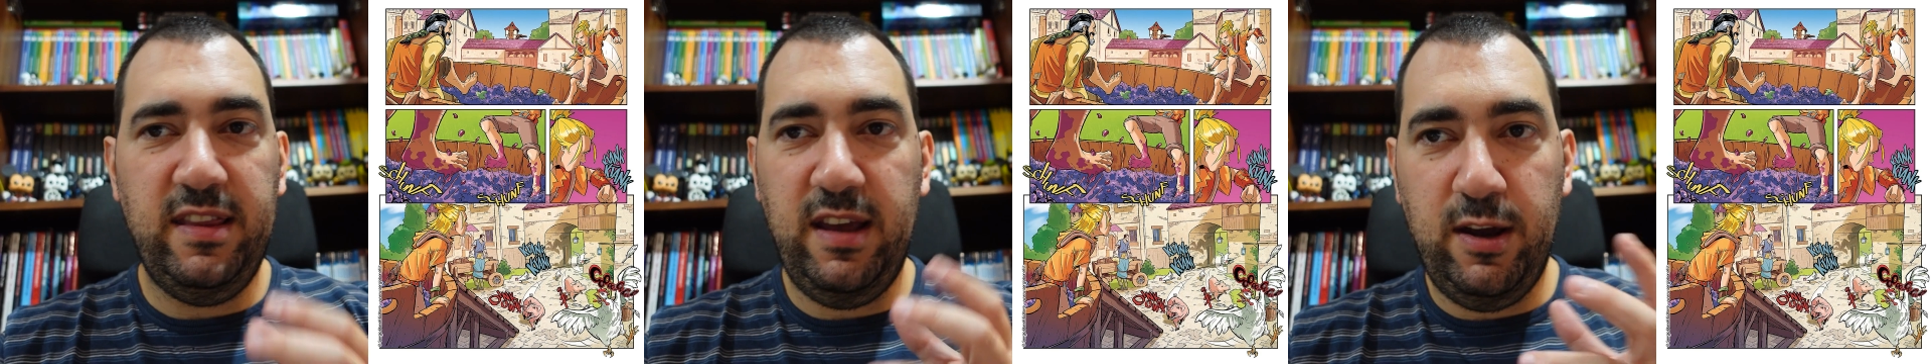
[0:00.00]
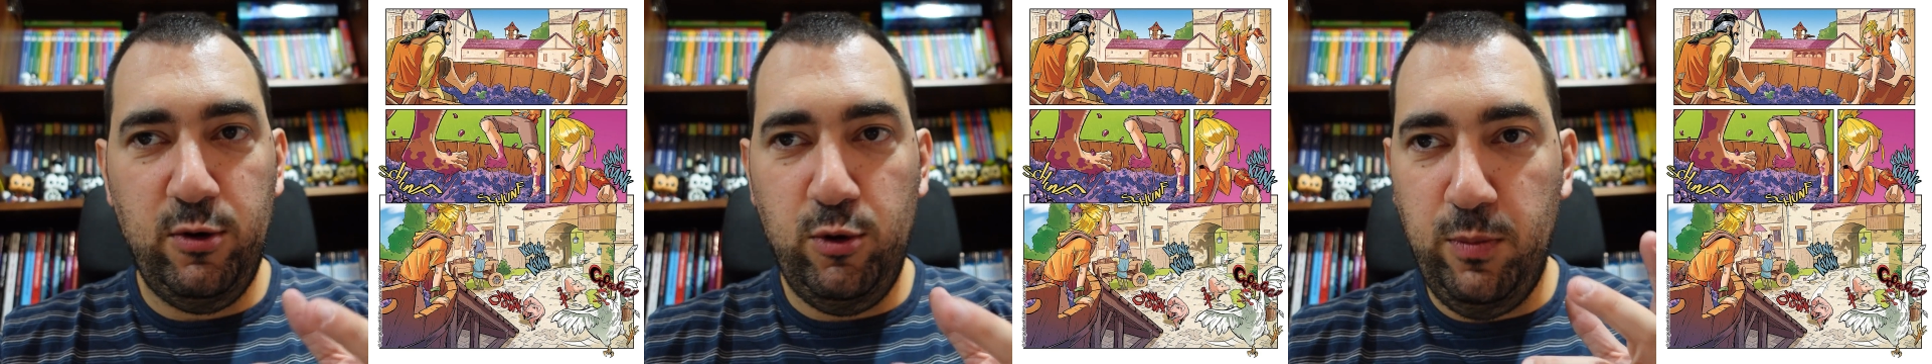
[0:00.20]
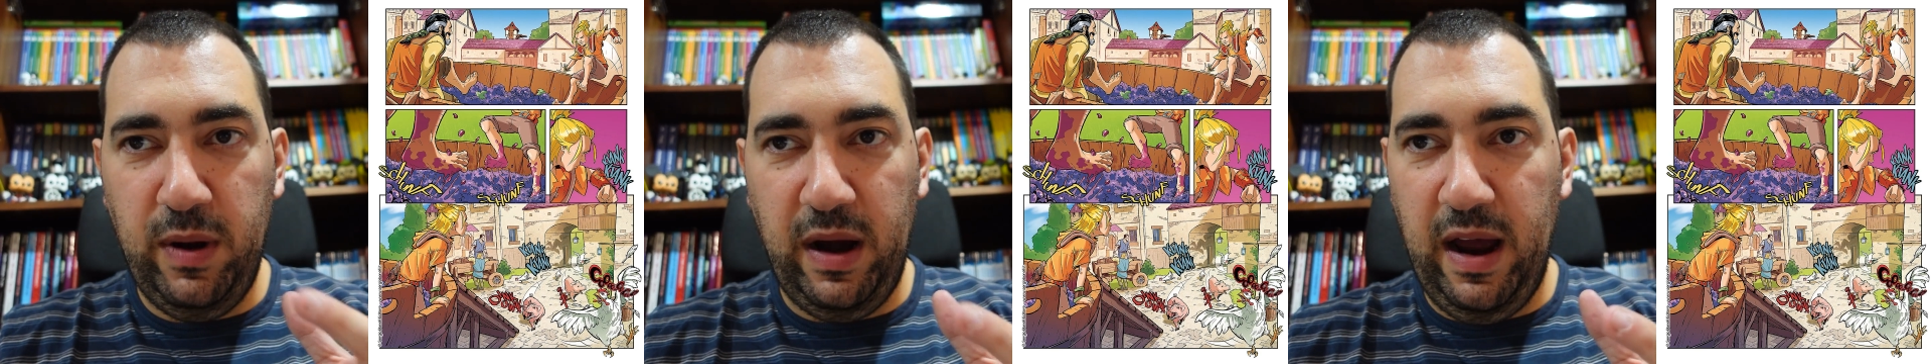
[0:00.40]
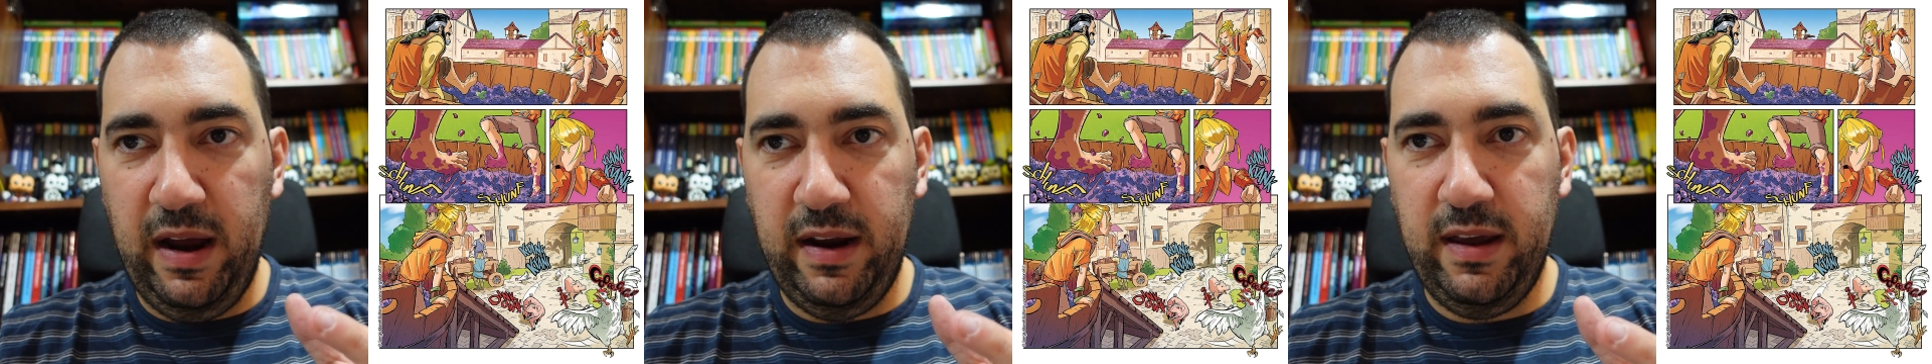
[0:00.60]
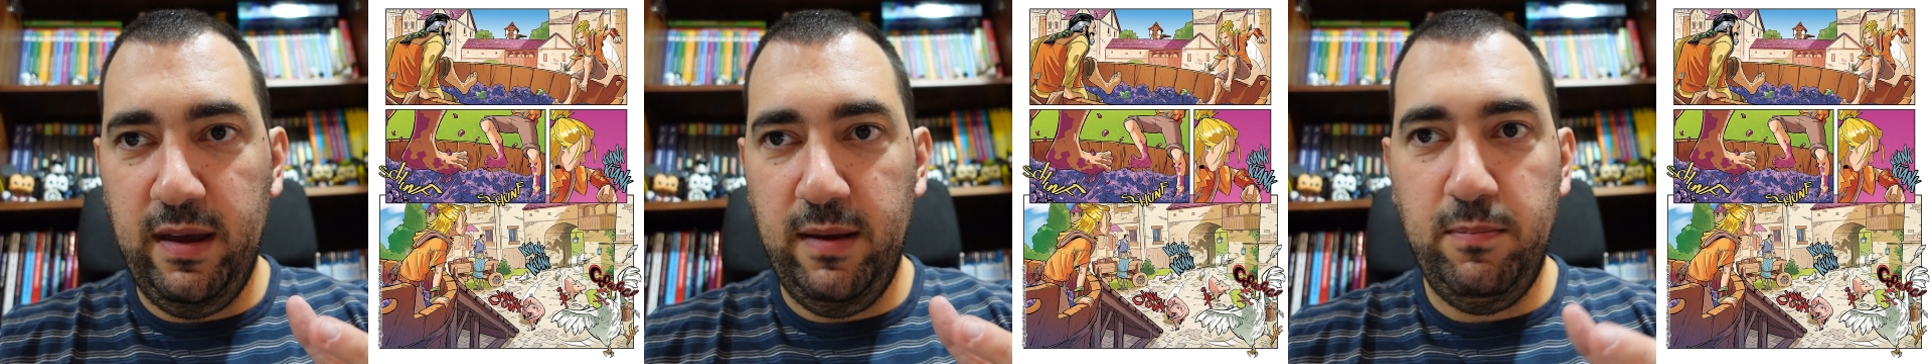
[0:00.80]
tecno
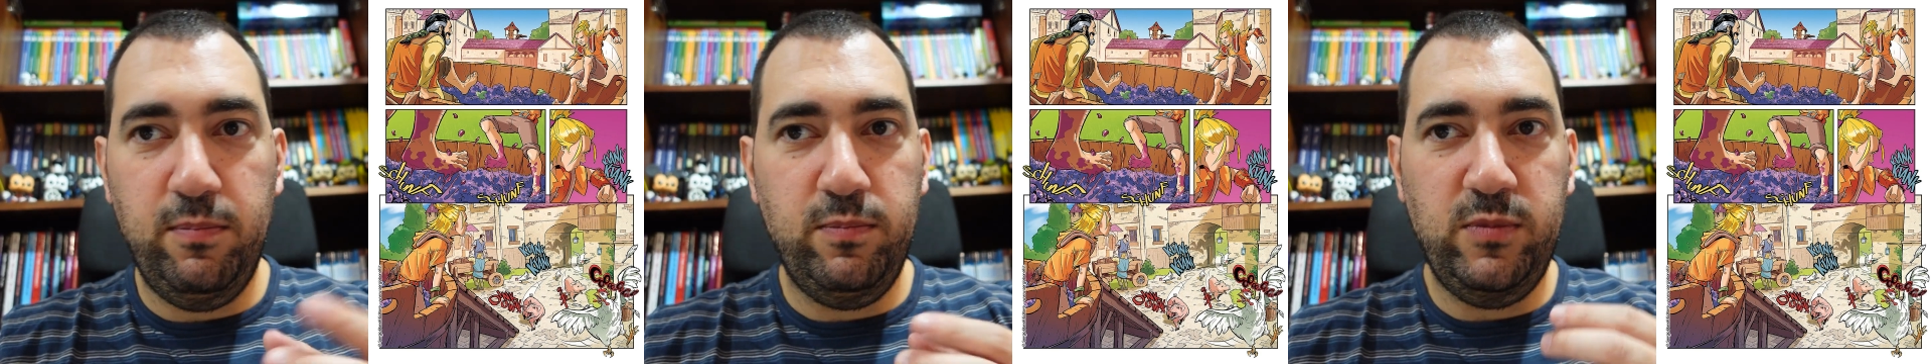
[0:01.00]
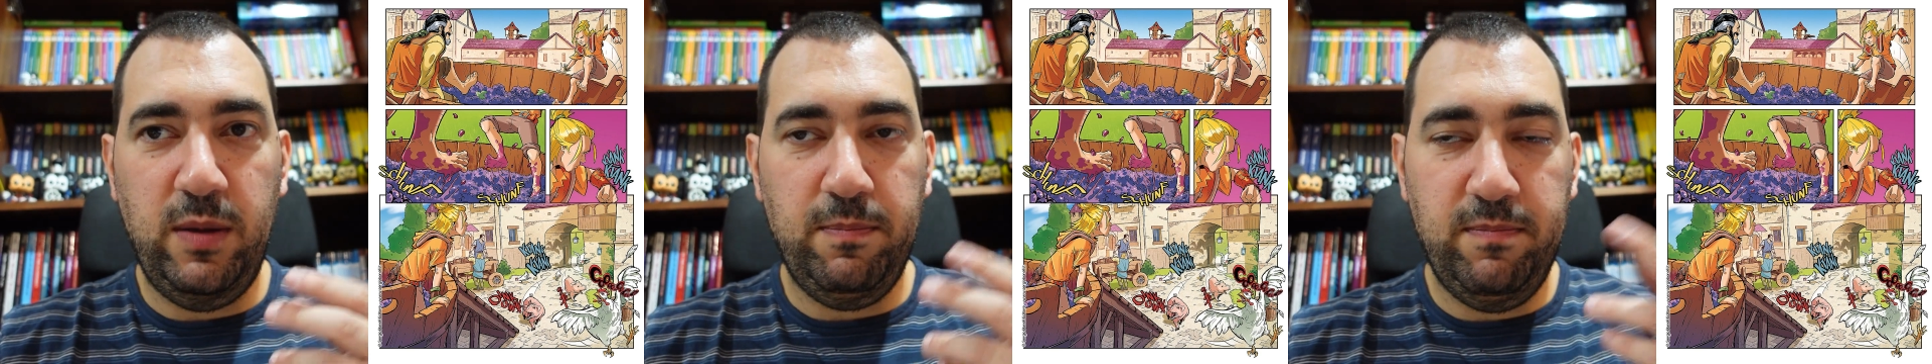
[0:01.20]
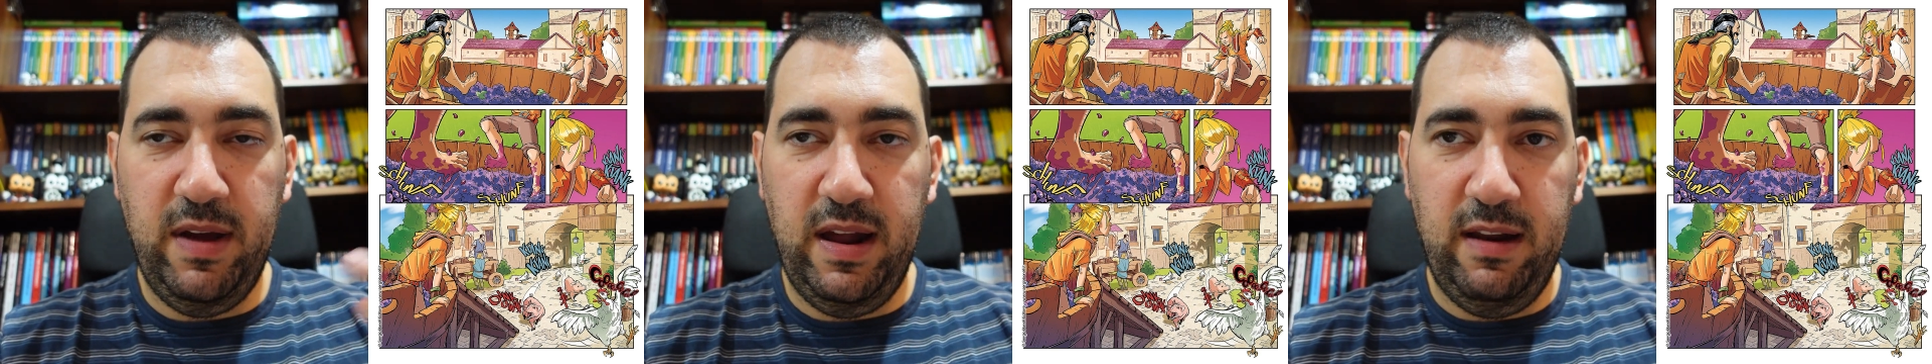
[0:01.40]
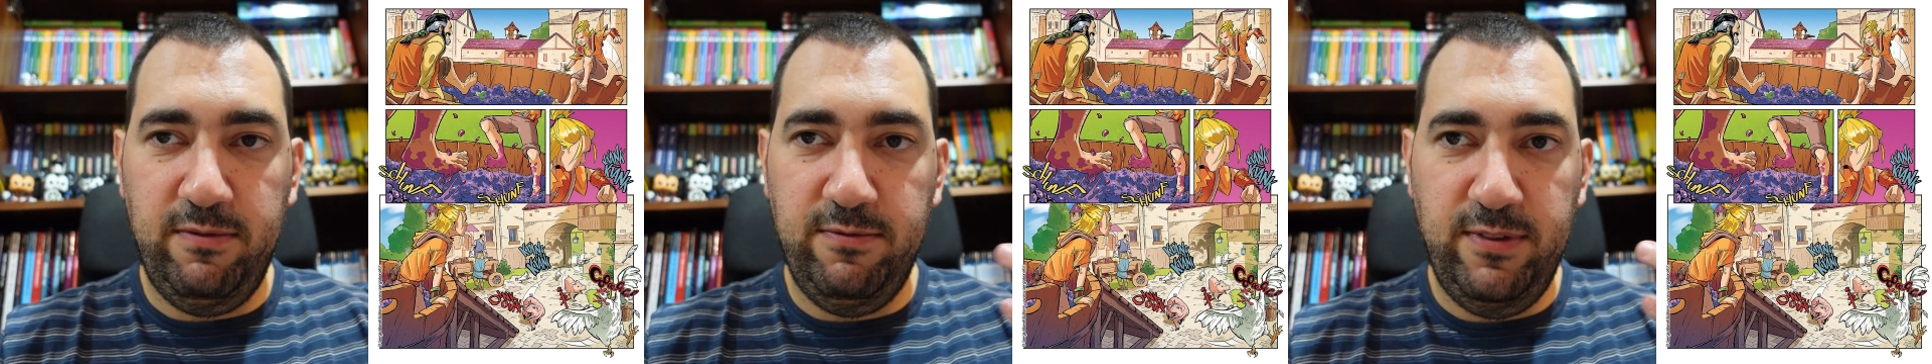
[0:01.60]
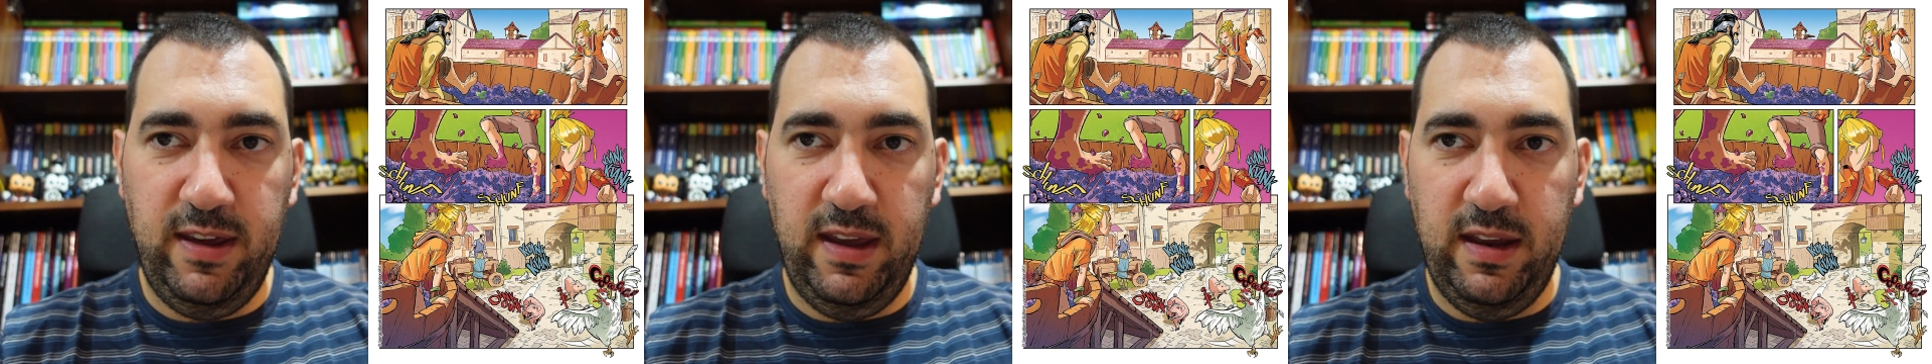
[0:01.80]
braghe? Cioè alla
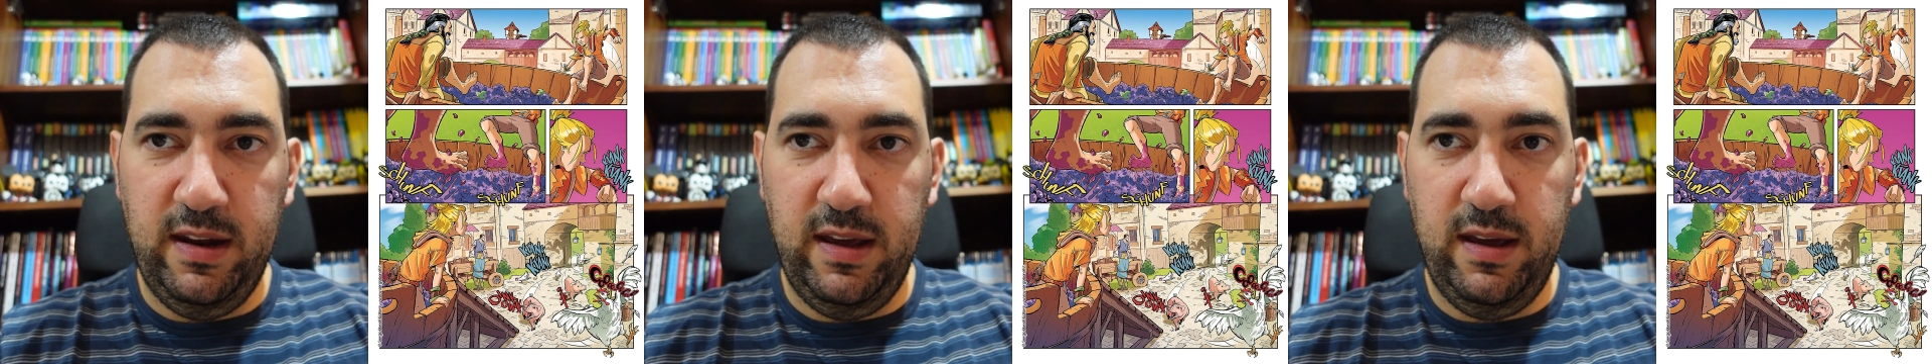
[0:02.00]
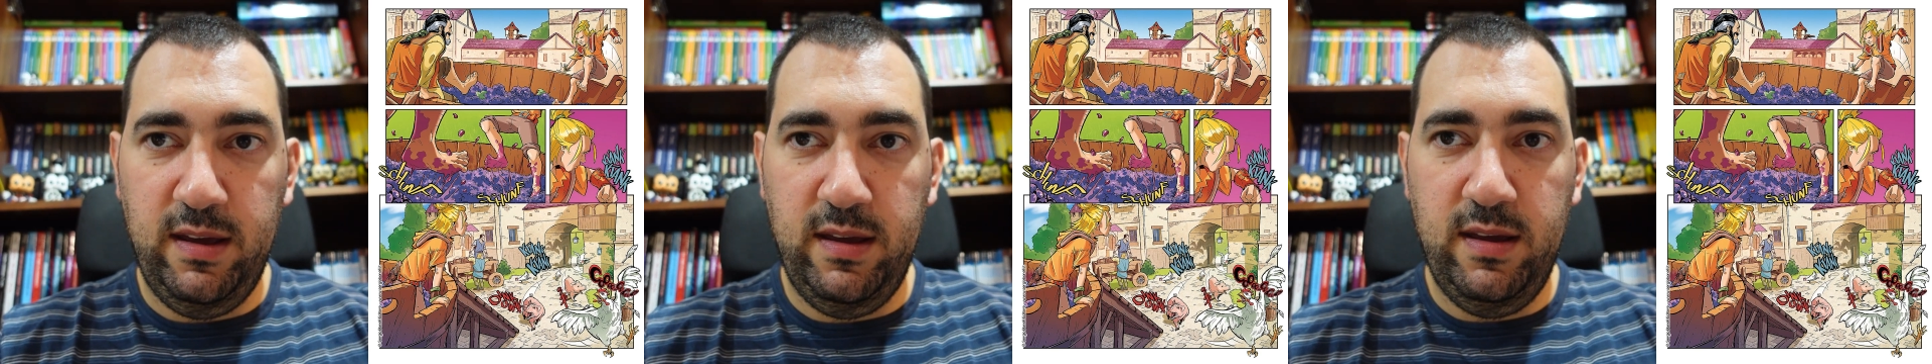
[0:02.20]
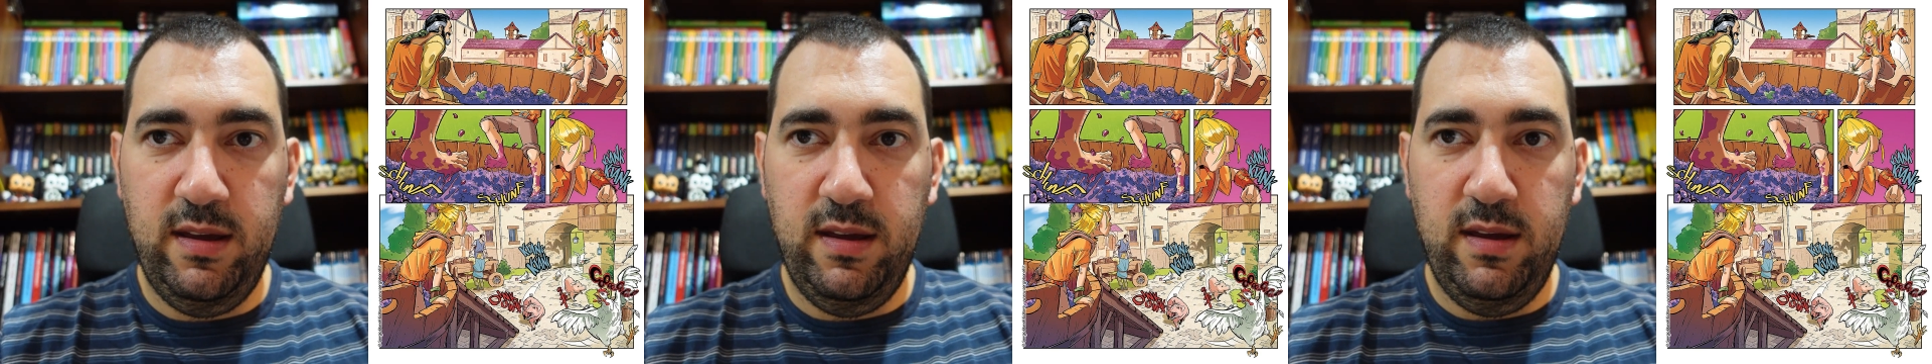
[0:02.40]
fine